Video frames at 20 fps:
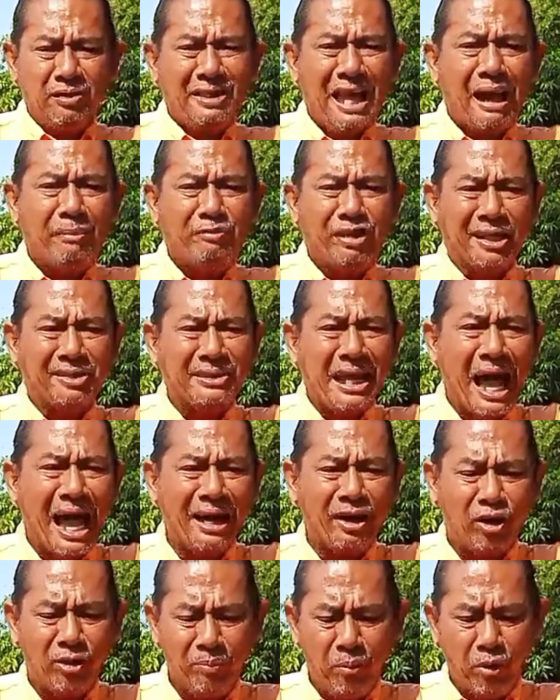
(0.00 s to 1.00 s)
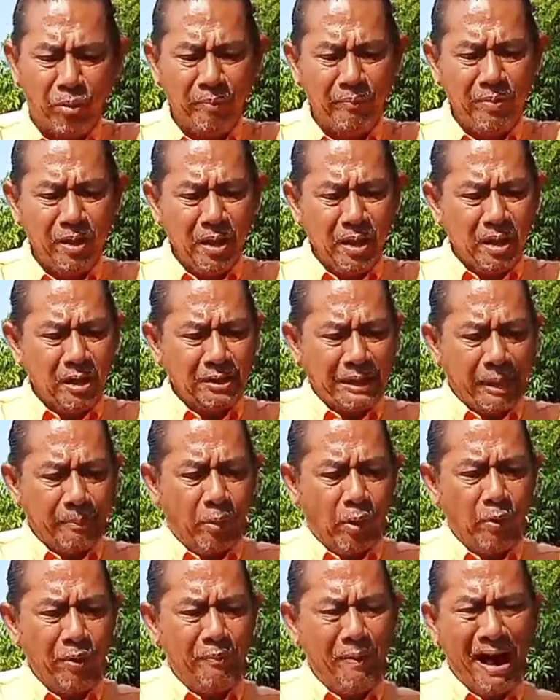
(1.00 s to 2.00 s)
ตามสไตล์ของผม แต่ผ
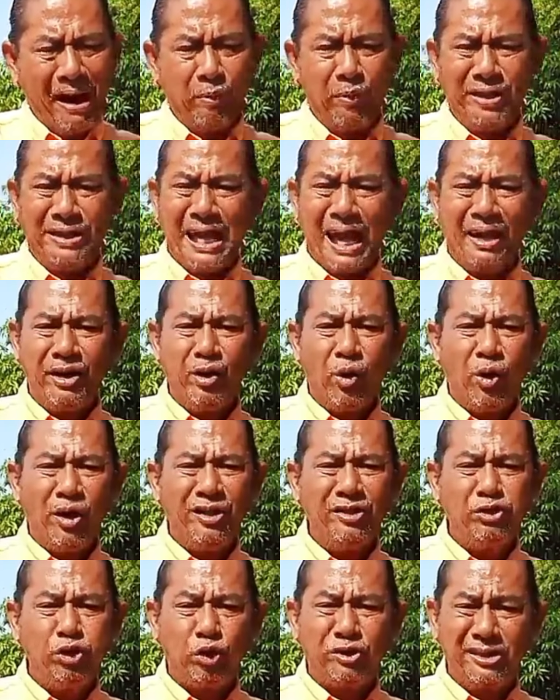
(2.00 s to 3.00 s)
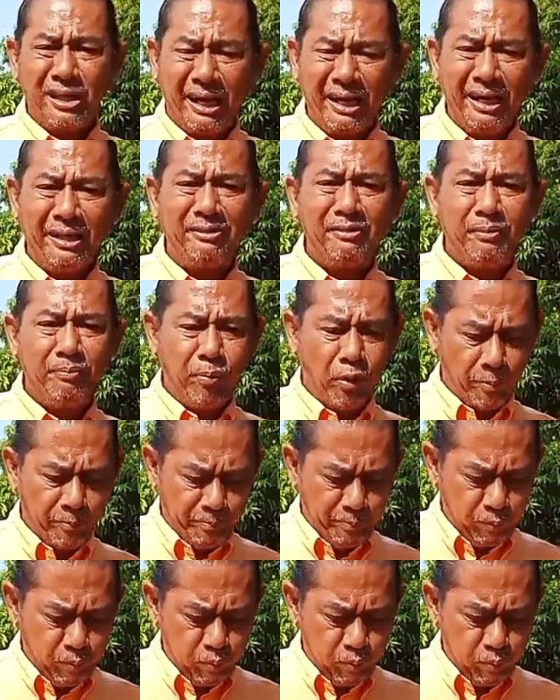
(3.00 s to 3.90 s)
มวิพากษ์วิจารณ์โดยสุดจริต ผม